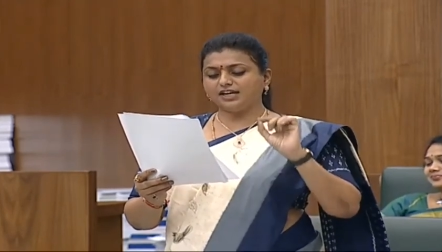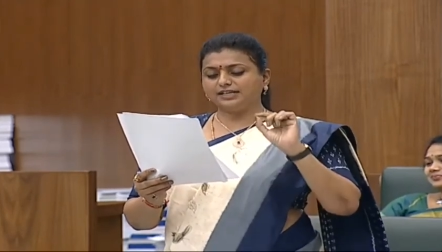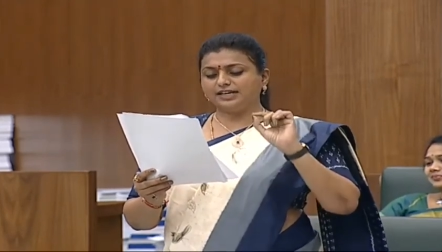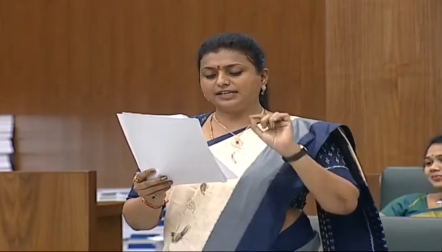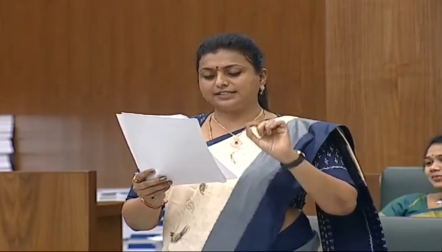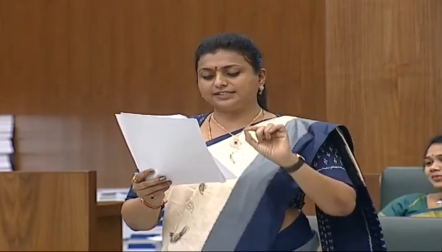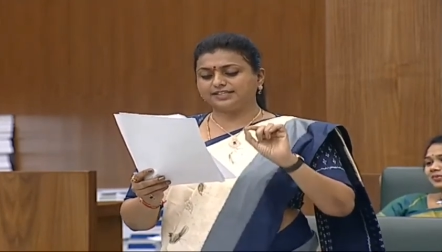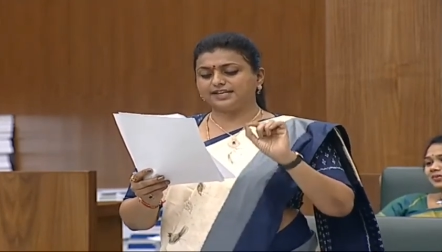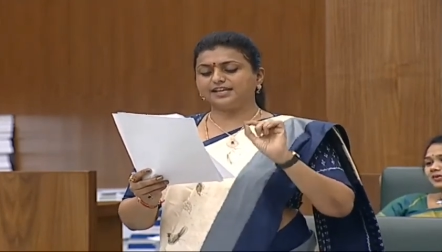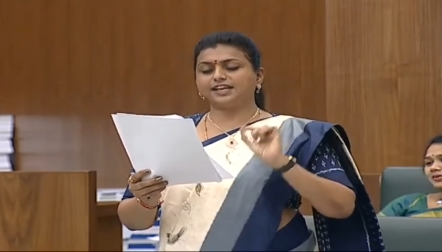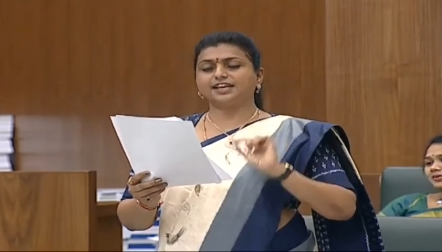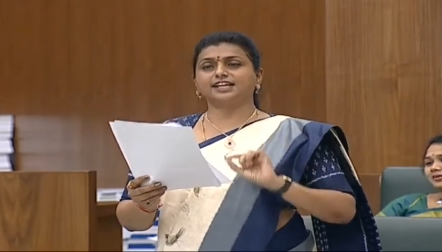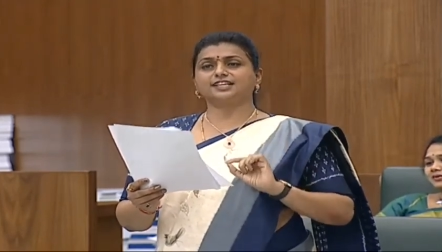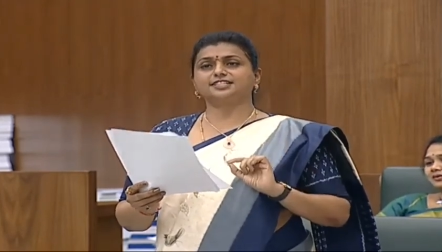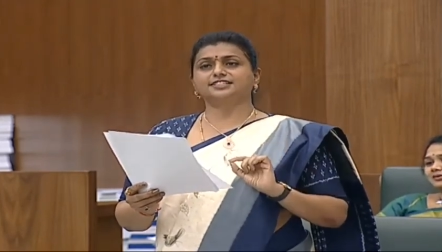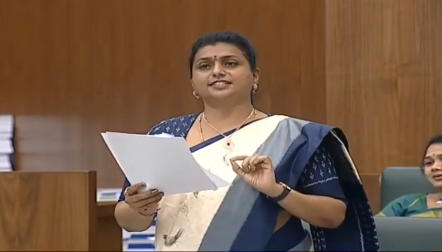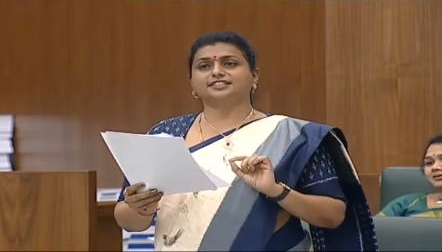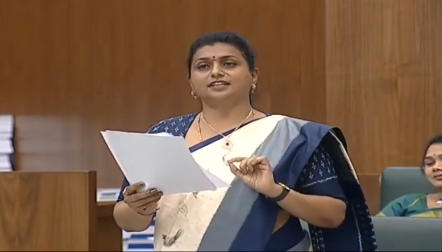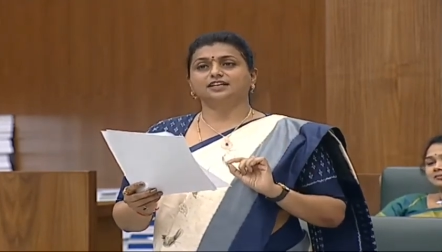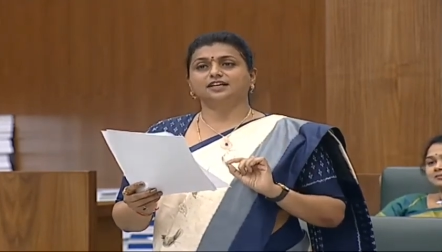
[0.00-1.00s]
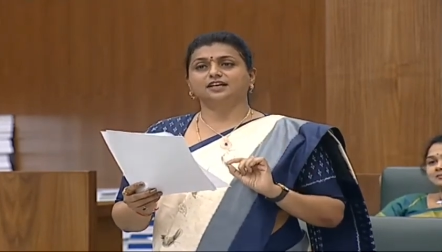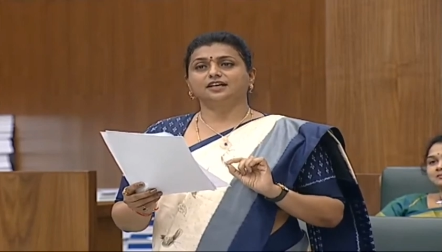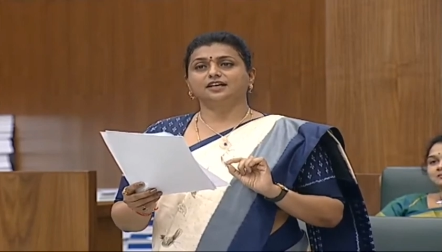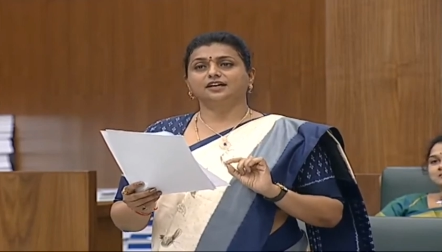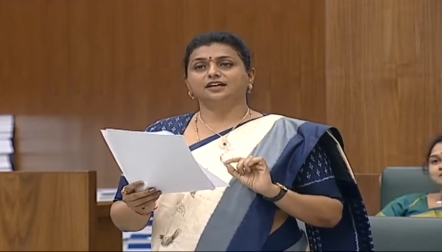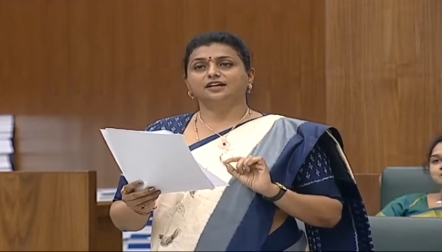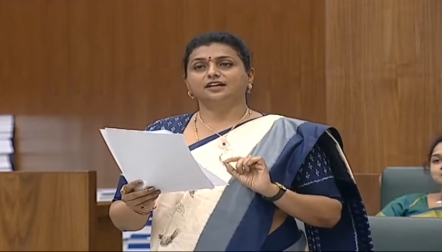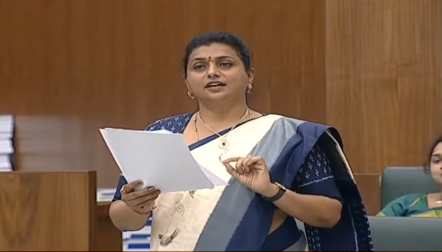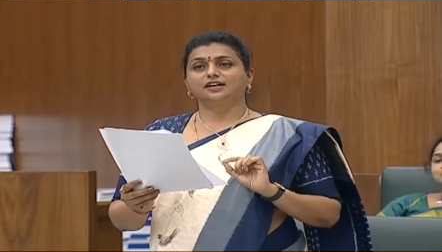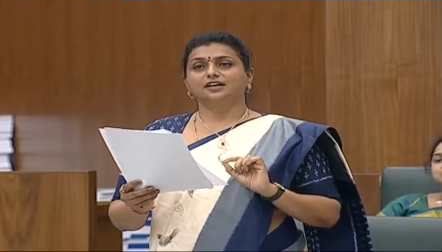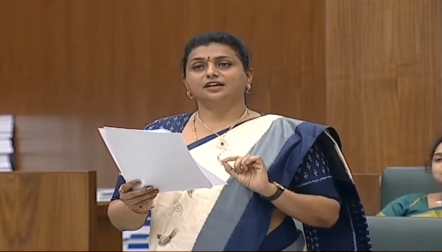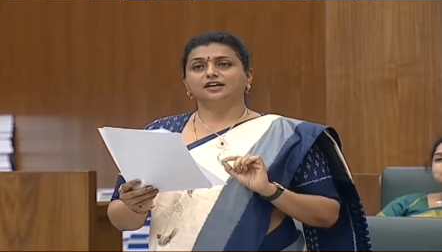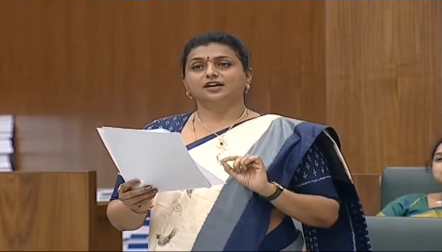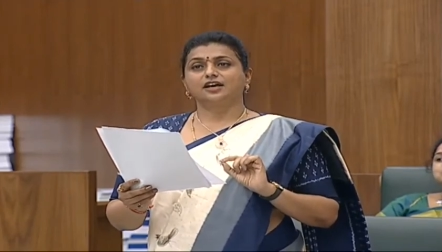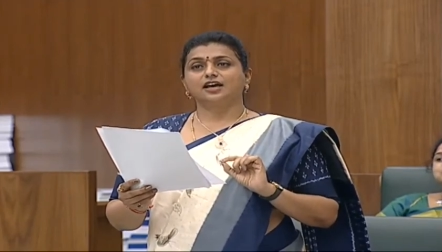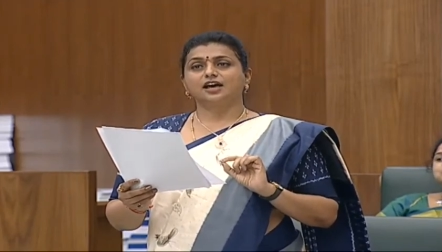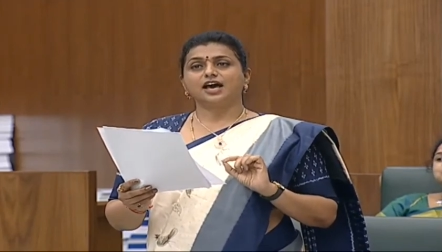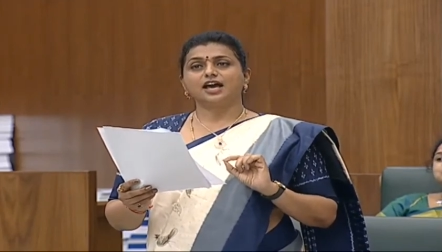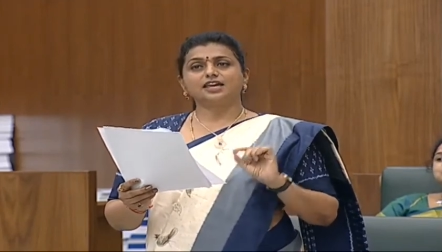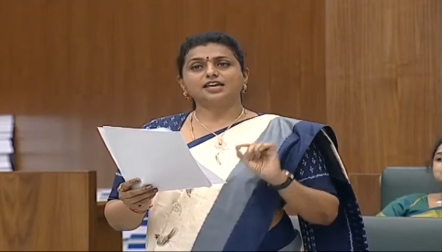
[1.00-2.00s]
డిస్టలరీస్
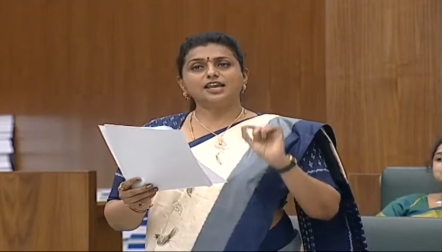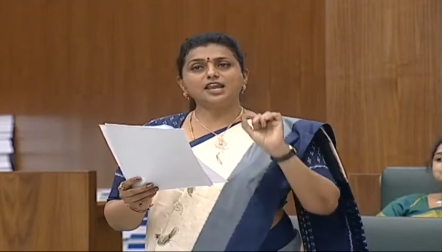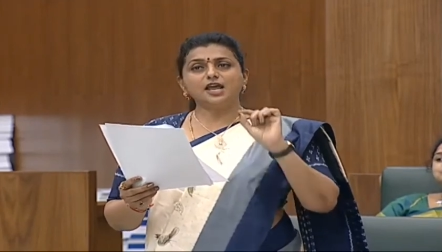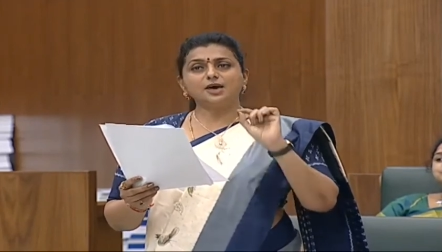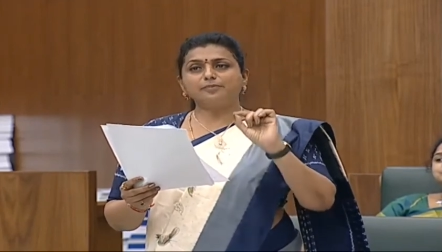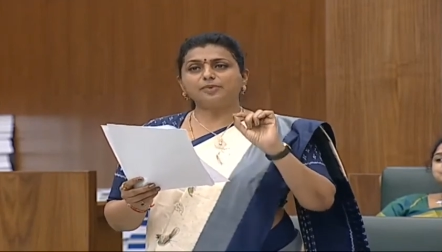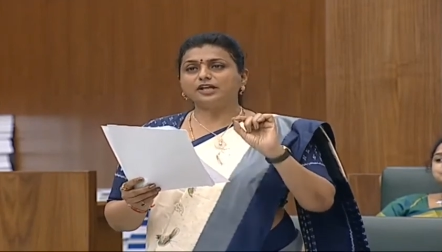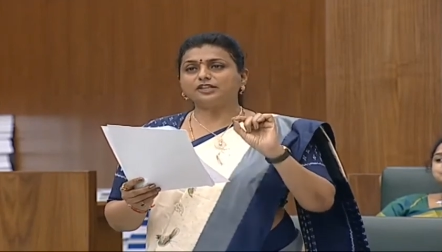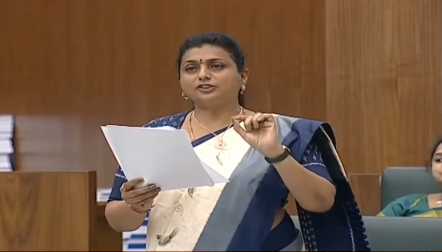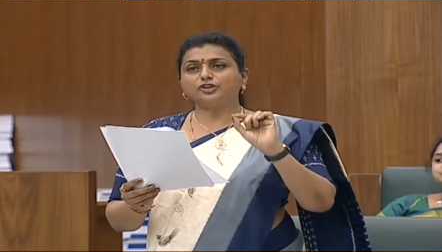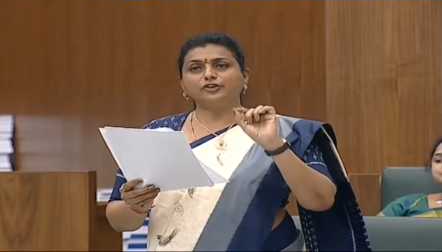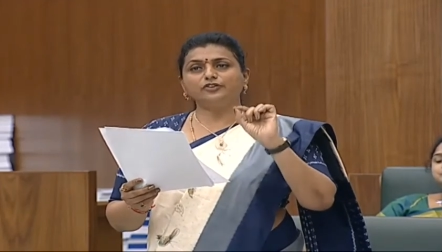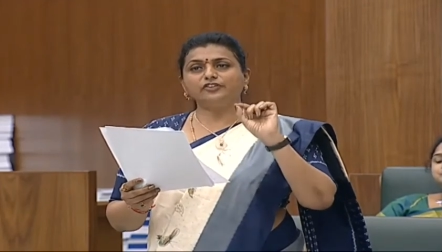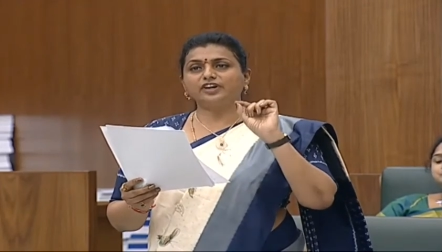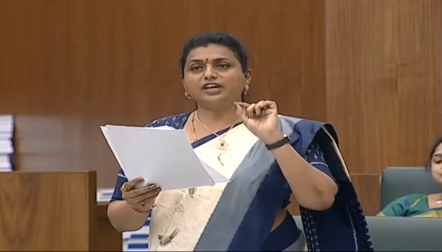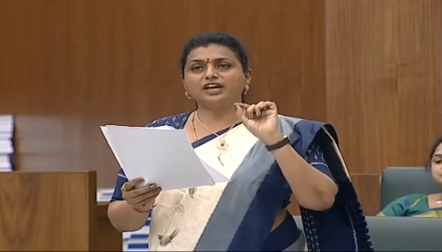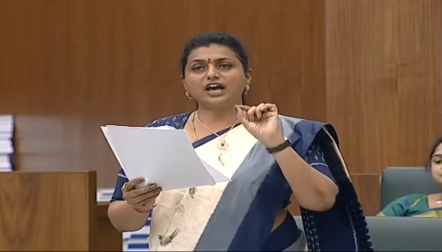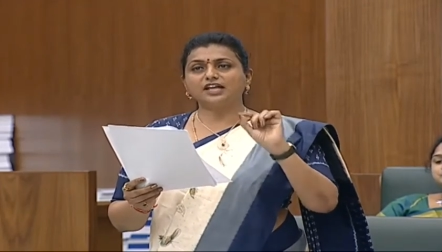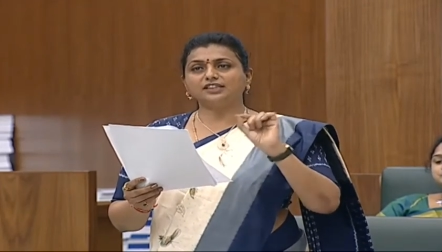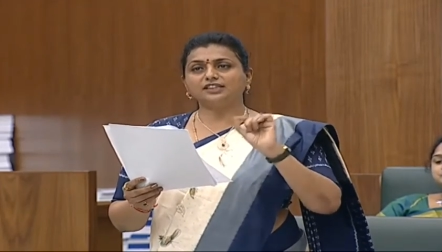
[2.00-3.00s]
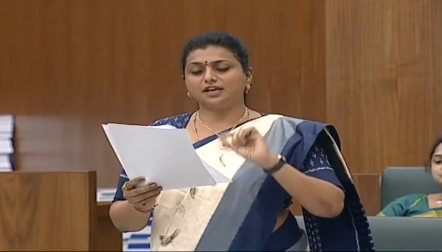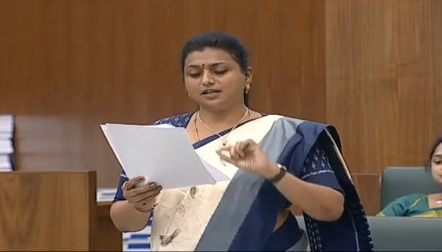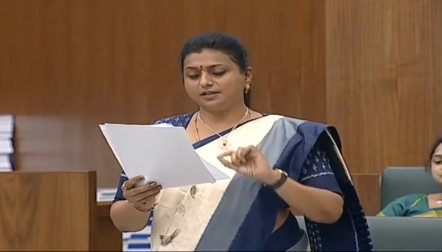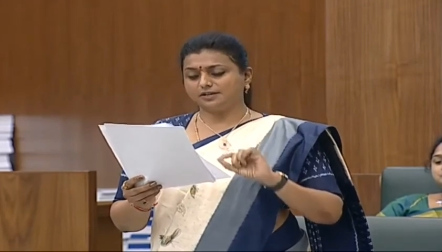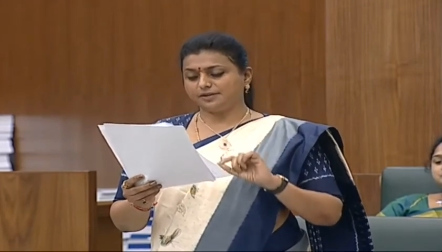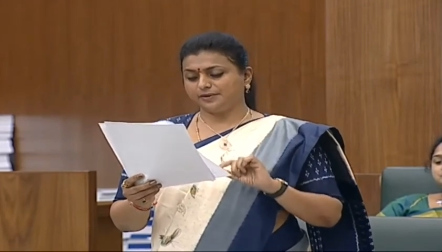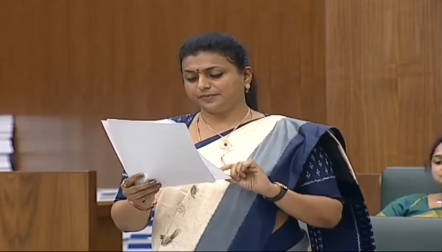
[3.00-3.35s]
అయ్యన్న పాత్రుడివి కాదా